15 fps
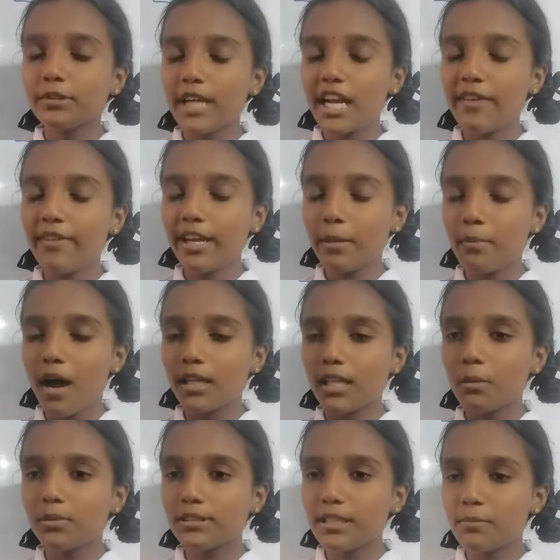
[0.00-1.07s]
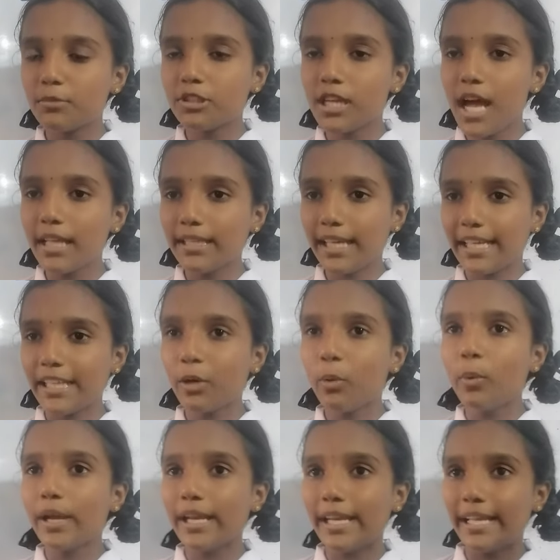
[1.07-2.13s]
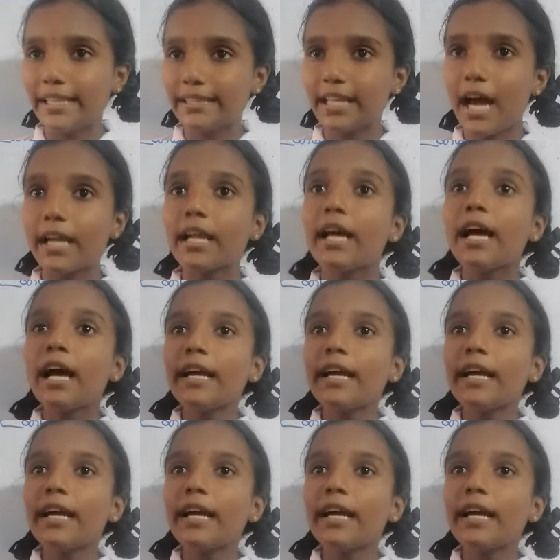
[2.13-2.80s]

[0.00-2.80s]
ஜனவரி மாதம் முதலாம் தேதி உயிர் நீத்தார்